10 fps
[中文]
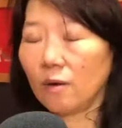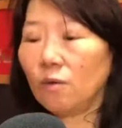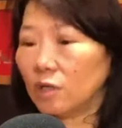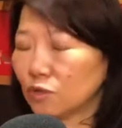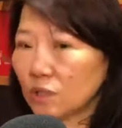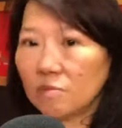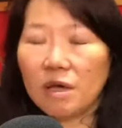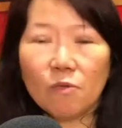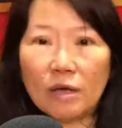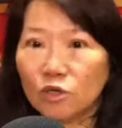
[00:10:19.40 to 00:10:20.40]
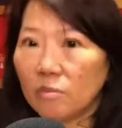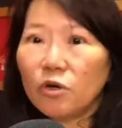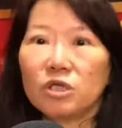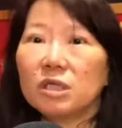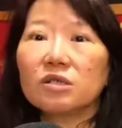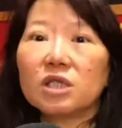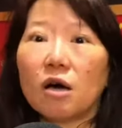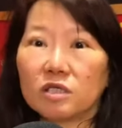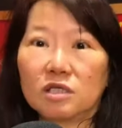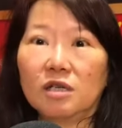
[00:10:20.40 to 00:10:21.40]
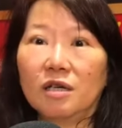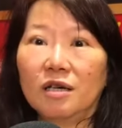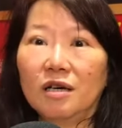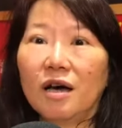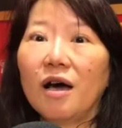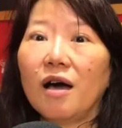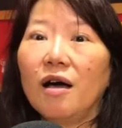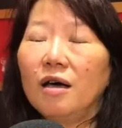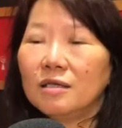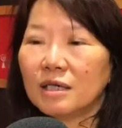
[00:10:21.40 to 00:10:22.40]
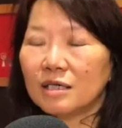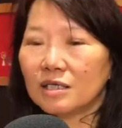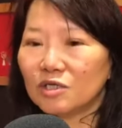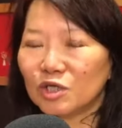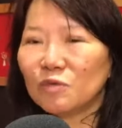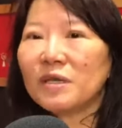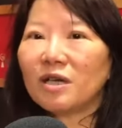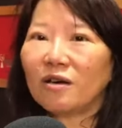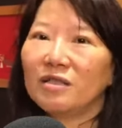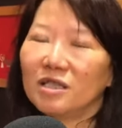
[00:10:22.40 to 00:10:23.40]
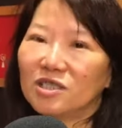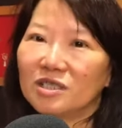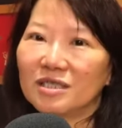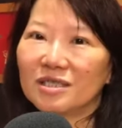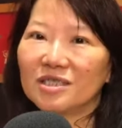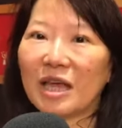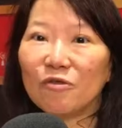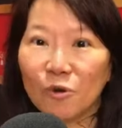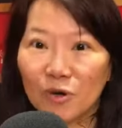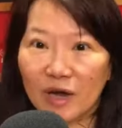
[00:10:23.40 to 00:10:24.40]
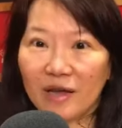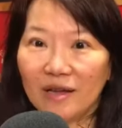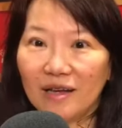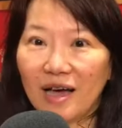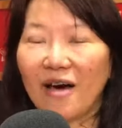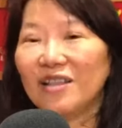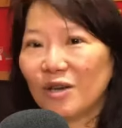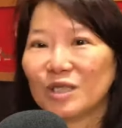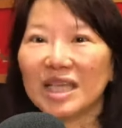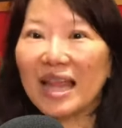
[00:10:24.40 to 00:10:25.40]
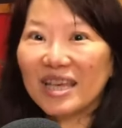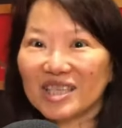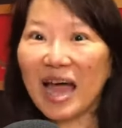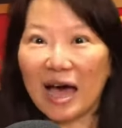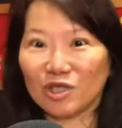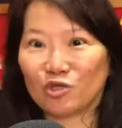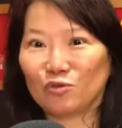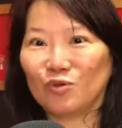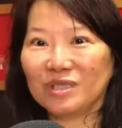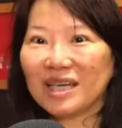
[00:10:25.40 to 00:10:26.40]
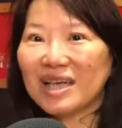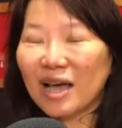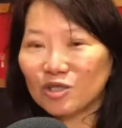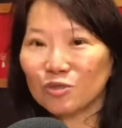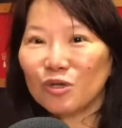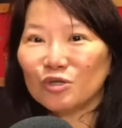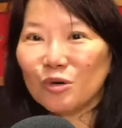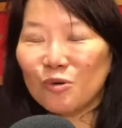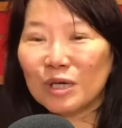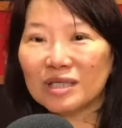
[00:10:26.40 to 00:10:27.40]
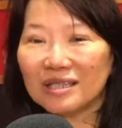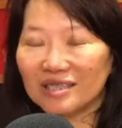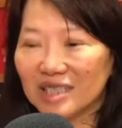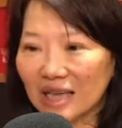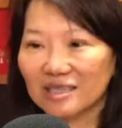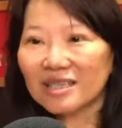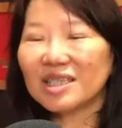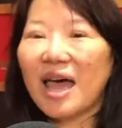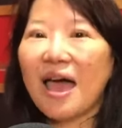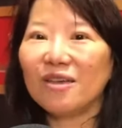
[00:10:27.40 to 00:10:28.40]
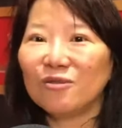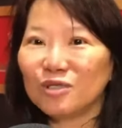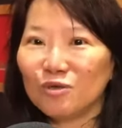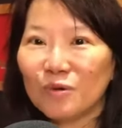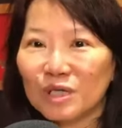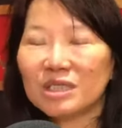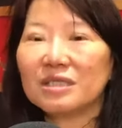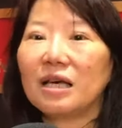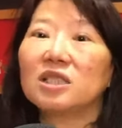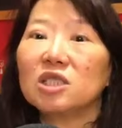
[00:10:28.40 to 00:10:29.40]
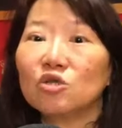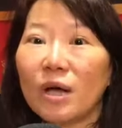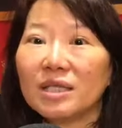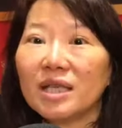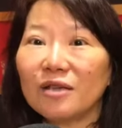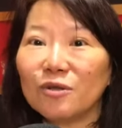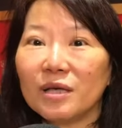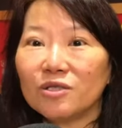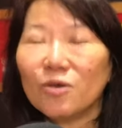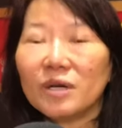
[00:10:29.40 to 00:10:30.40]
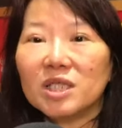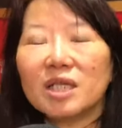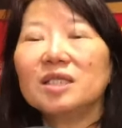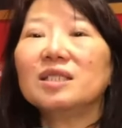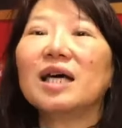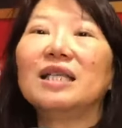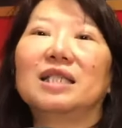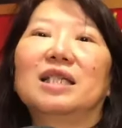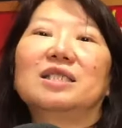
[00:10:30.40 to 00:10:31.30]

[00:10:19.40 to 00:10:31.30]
我书里面完全没有提到饺子。对啊，那就是因为瑶瑶你是山东人，然后你又嫁了一个大厨，那大厨又做过江浙菜，又做过四川菜，所以就会呈现在你的